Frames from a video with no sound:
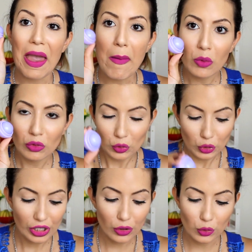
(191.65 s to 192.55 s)
é muito
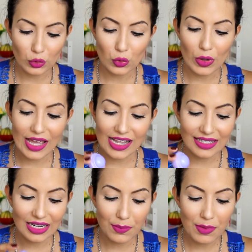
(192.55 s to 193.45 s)
cheiroso
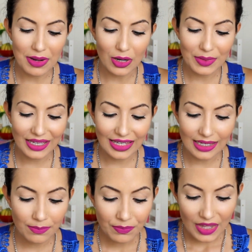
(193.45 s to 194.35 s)
esse lip balm aqui.